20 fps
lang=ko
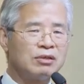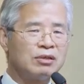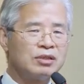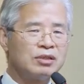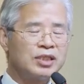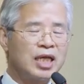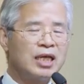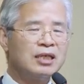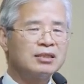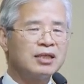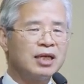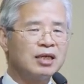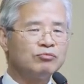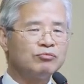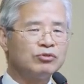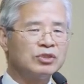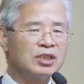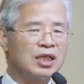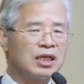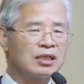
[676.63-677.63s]
생사의
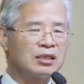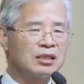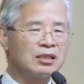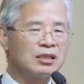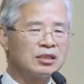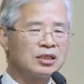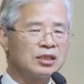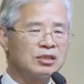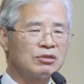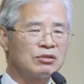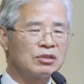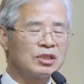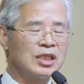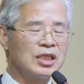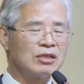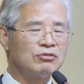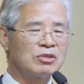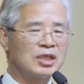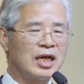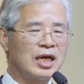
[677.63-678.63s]
문제라는 뜻이죠.
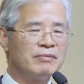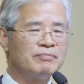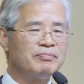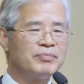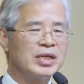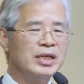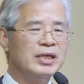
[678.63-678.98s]
그냥 우리가